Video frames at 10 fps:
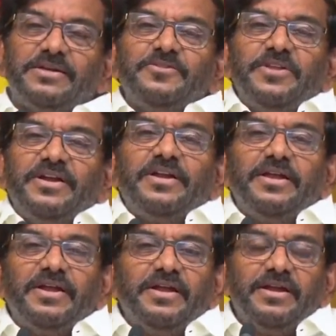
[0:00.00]
ఇది
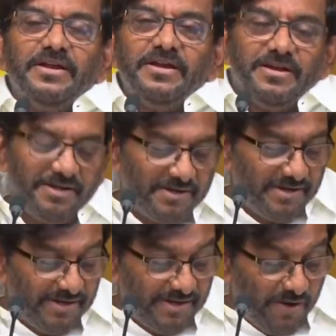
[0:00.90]
ఎట్టుందంటే
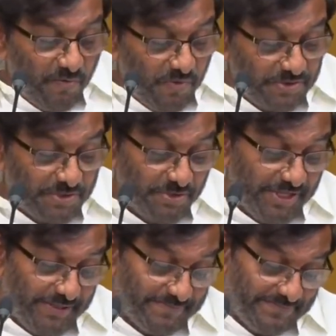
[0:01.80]
నవ్వు
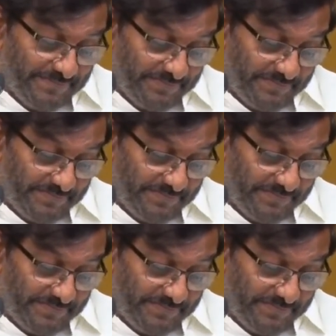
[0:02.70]
వస్తుంది